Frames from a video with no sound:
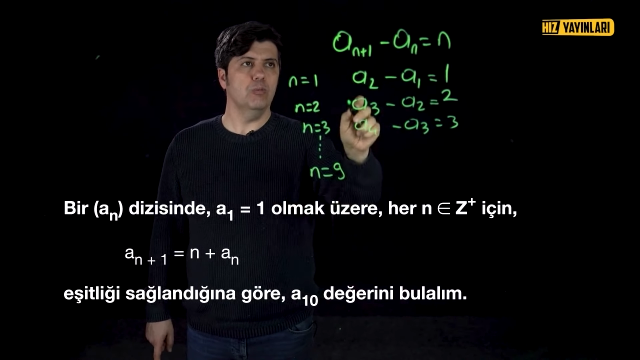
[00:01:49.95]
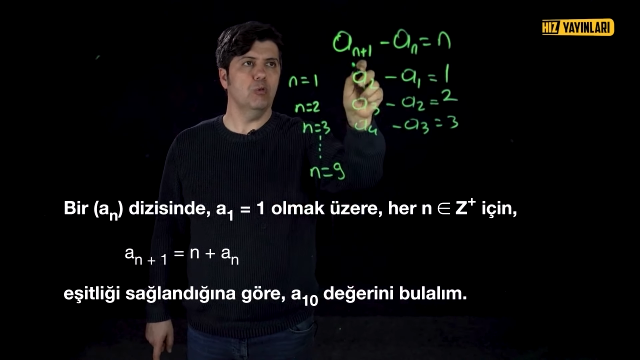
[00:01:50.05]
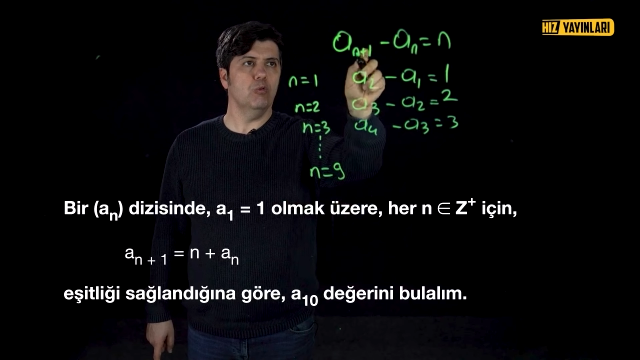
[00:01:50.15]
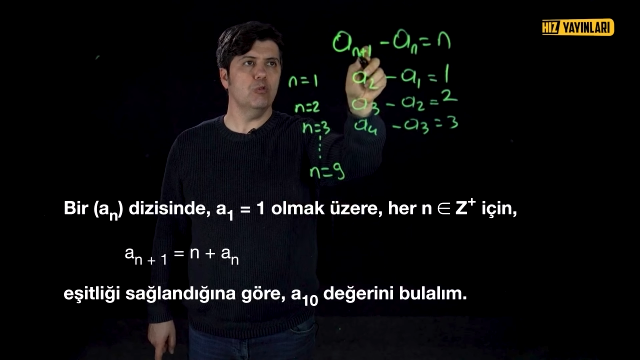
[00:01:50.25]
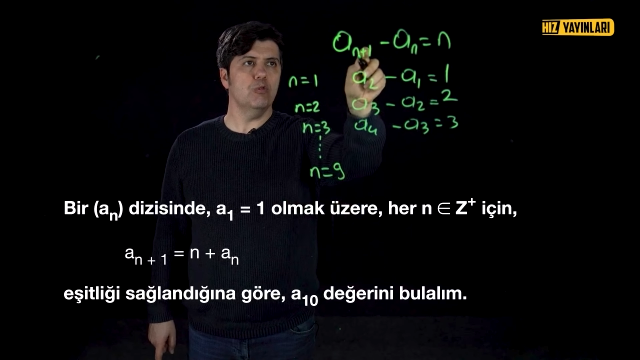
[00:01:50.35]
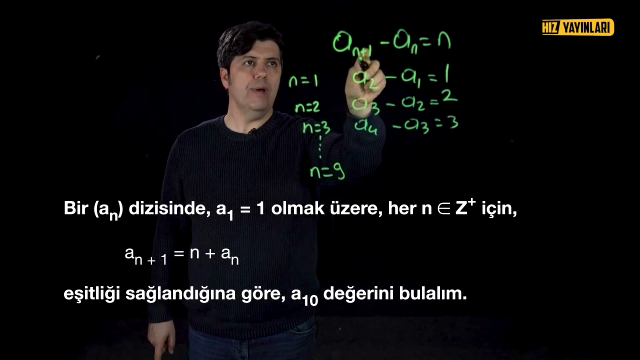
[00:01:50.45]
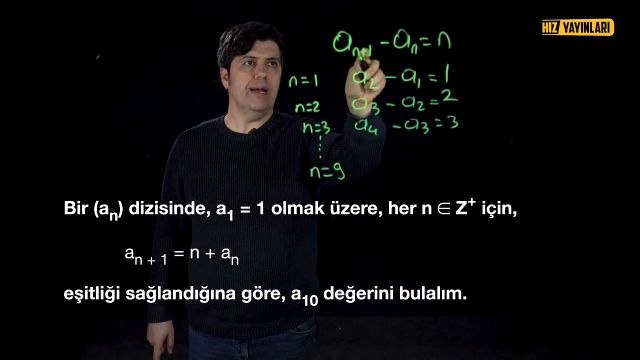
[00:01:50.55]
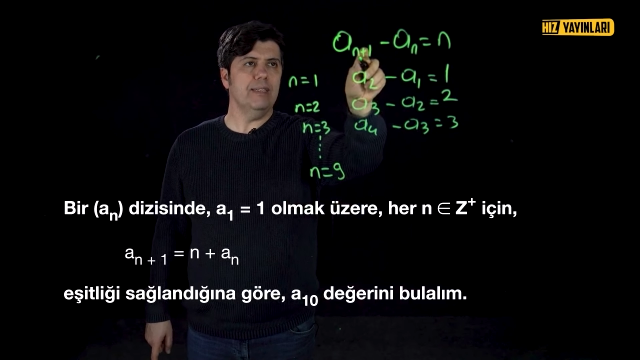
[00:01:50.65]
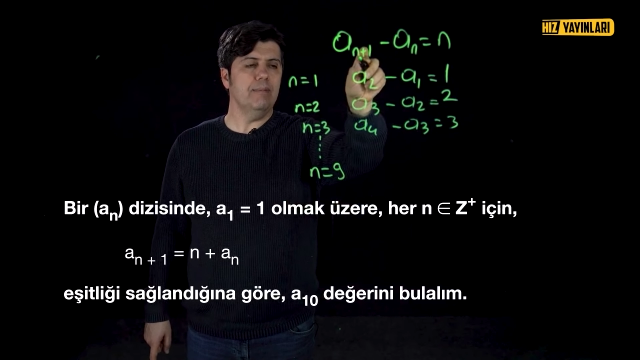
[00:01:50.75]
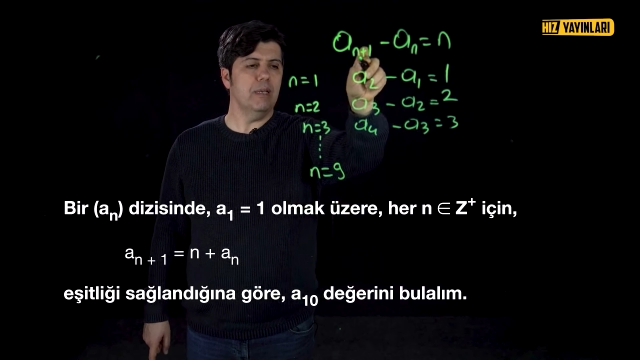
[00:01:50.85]
9
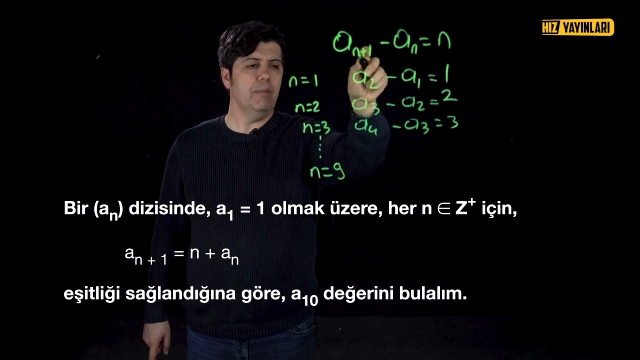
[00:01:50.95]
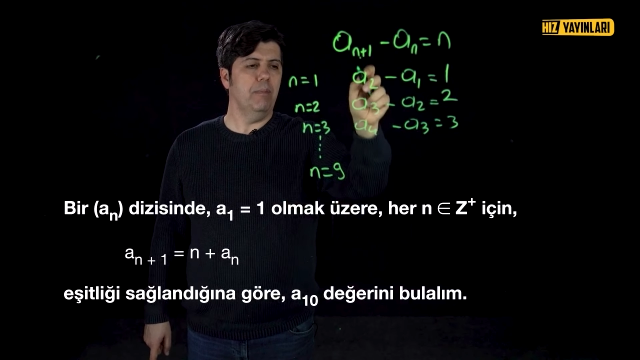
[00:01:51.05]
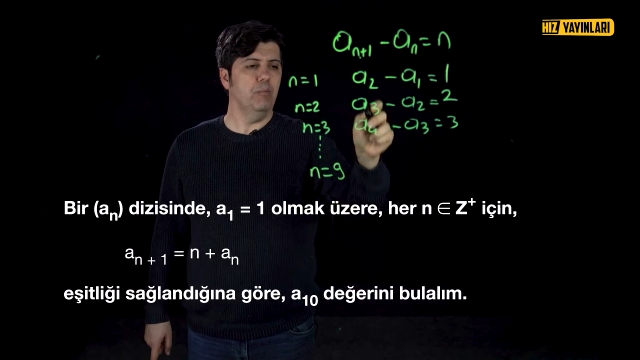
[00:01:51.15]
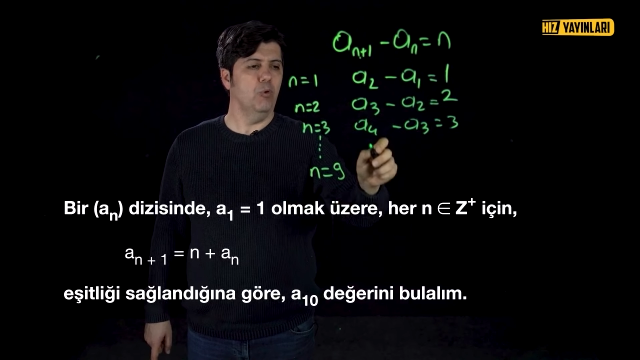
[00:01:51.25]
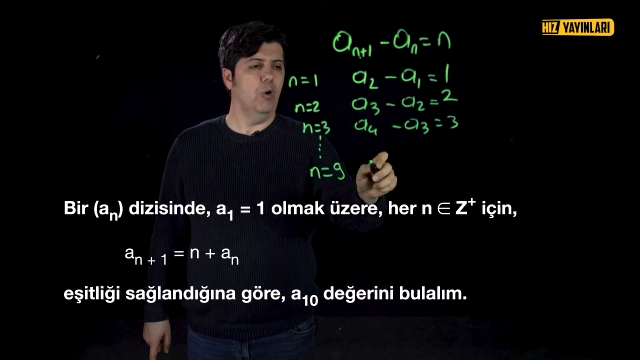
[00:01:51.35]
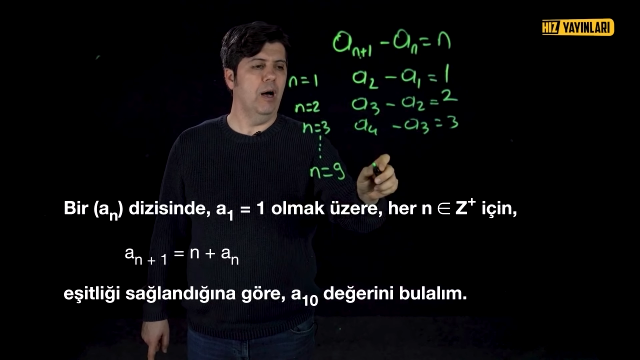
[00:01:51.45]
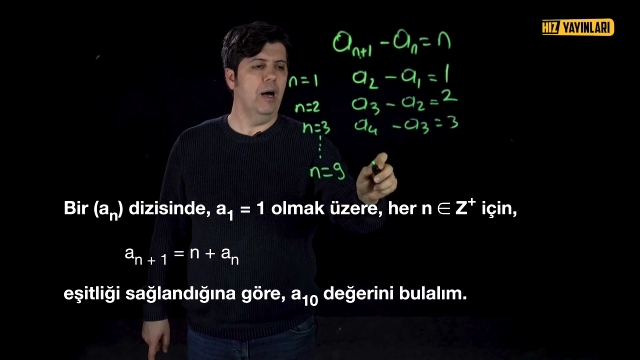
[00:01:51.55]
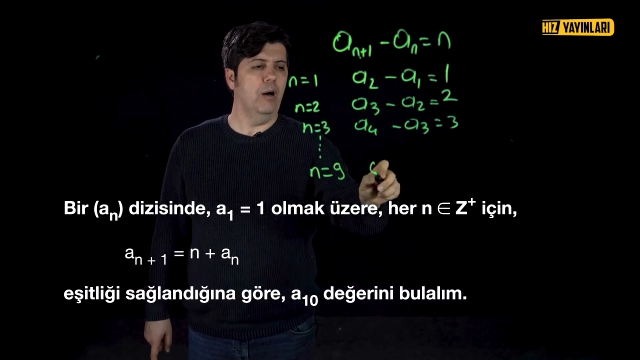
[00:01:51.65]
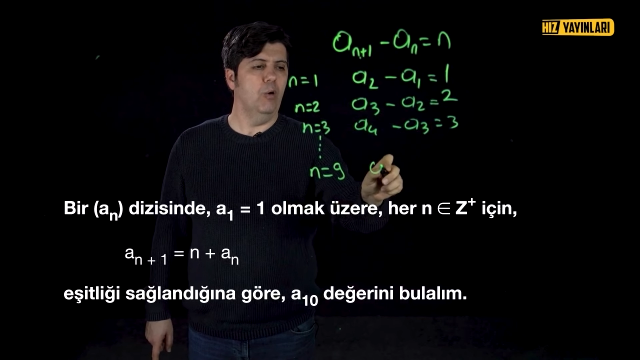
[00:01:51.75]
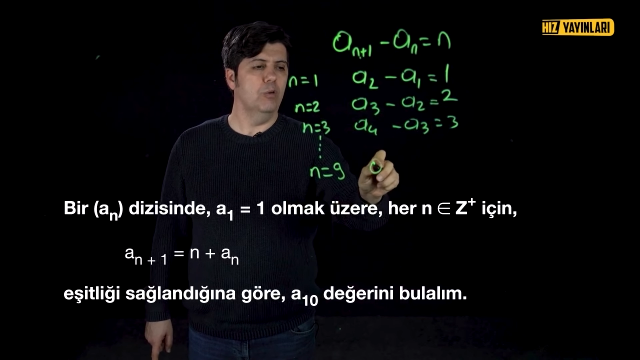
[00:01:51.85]
verdiğim zaman bu
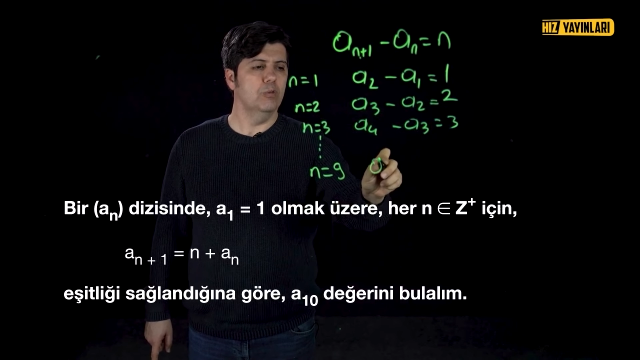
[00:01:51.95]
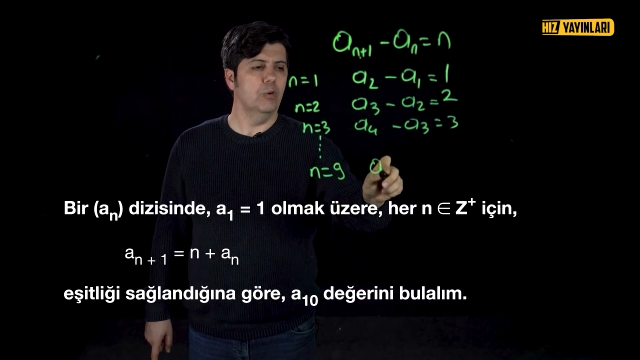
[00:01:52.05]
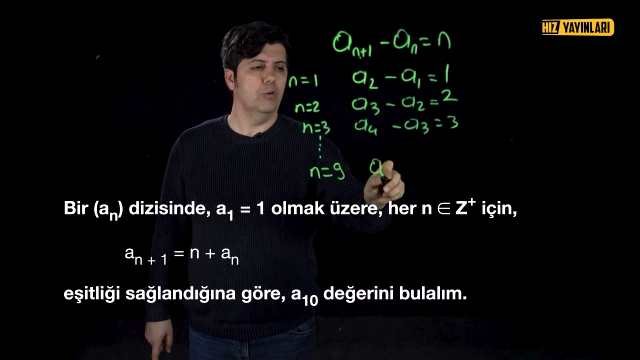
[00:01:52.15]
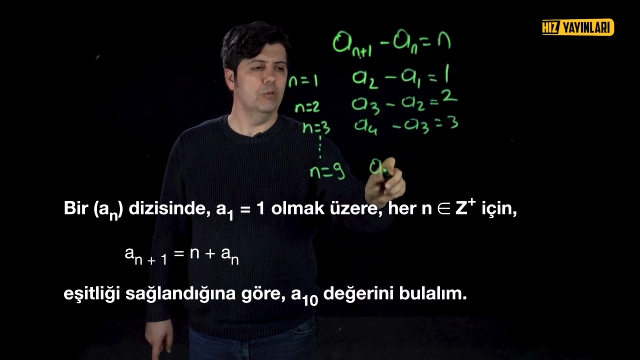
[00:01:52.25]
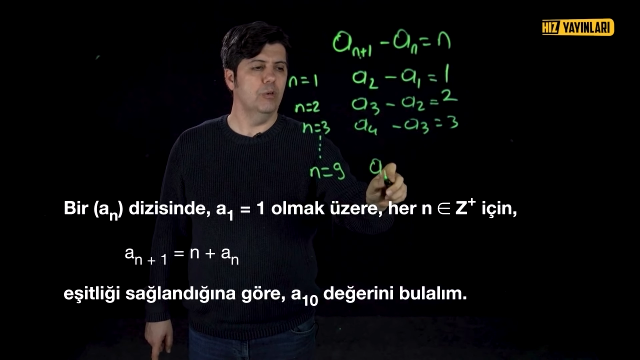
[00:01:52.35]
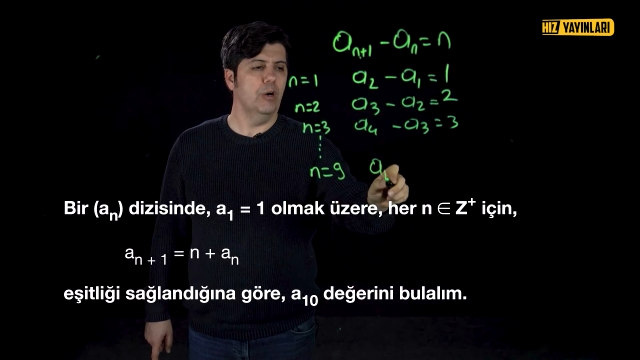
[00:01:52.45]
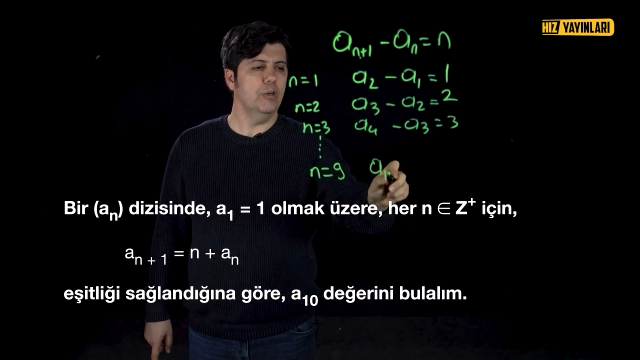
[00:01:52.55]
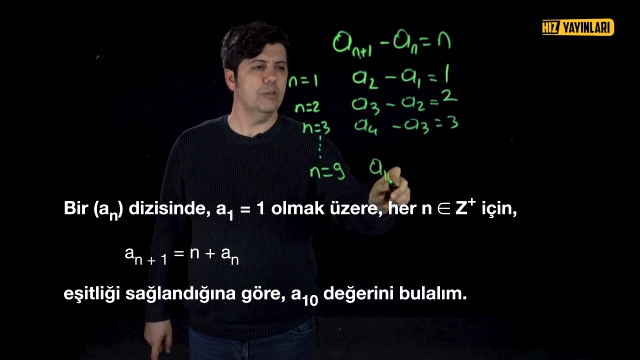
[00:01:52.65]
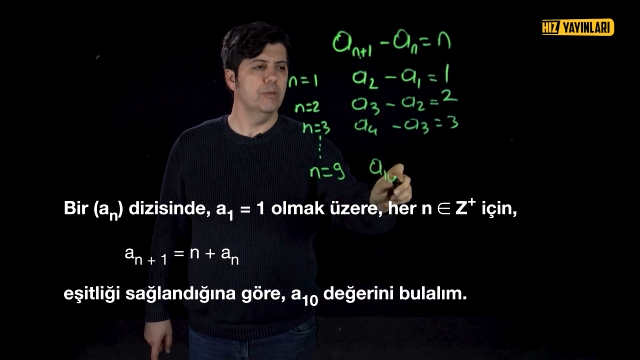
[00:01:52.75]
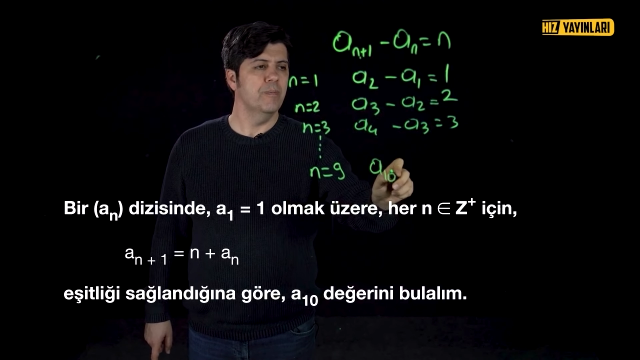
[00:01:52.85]
A10 oluyor.